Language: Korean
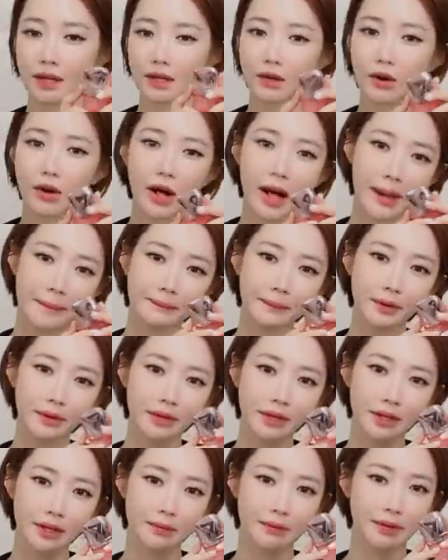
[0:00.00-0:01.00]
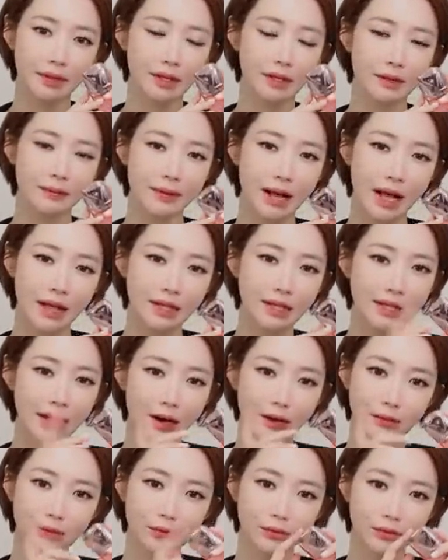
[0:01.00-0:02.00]
이런 간편템이 많이
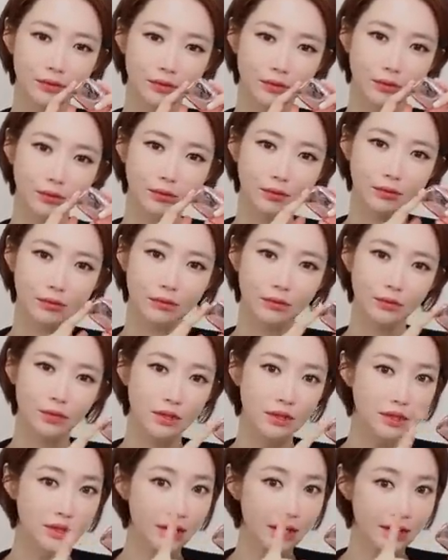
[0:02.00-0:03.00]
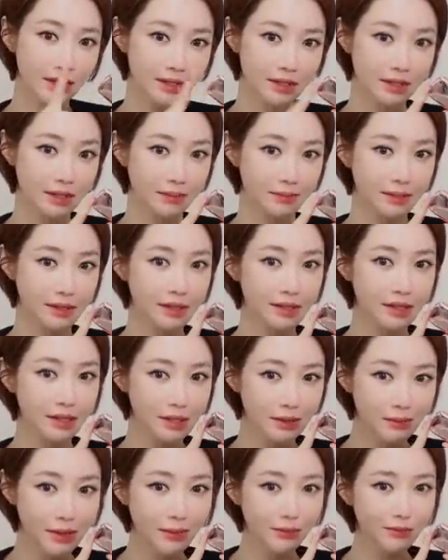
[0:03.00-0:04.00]
나올수록 귀차니즘에
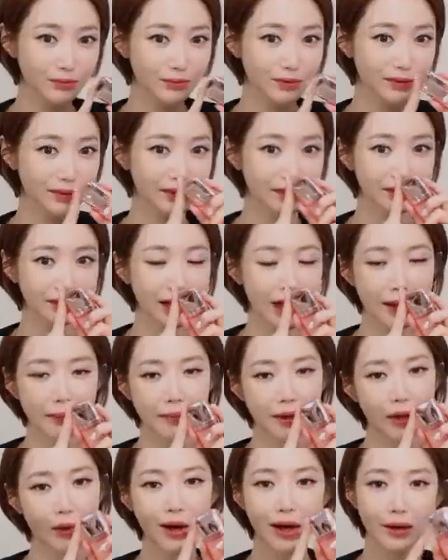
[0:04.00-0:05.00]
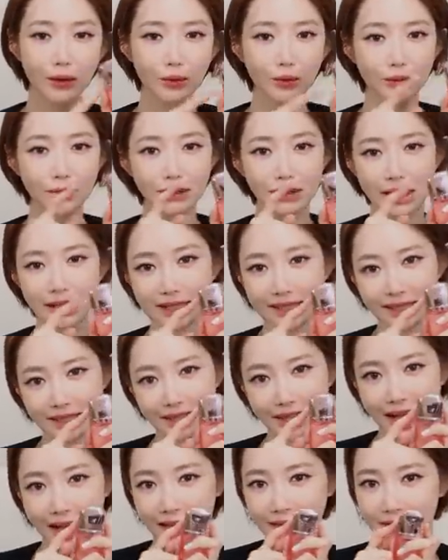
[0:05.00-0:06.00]
심한 분들은 아마 환호를
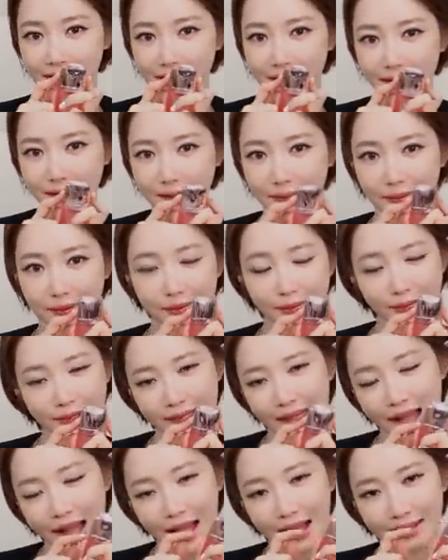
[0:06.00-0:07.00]
하지 않을까 싶습니다.